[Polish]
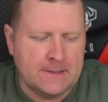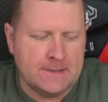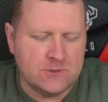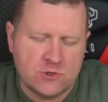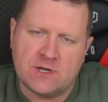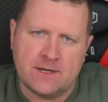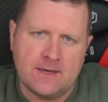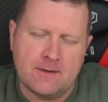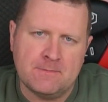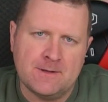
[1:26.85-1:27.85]
I dzisiaj
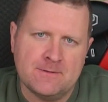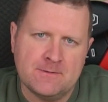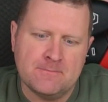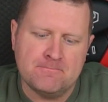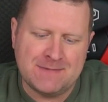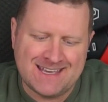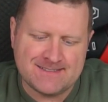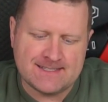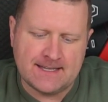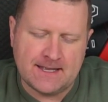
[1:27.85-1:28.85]
jem
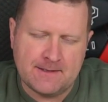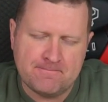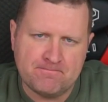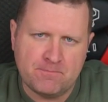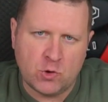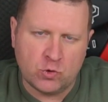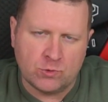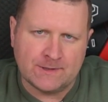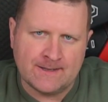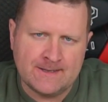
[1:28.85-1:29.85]
mięsne
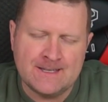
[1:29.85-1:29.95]
produkty.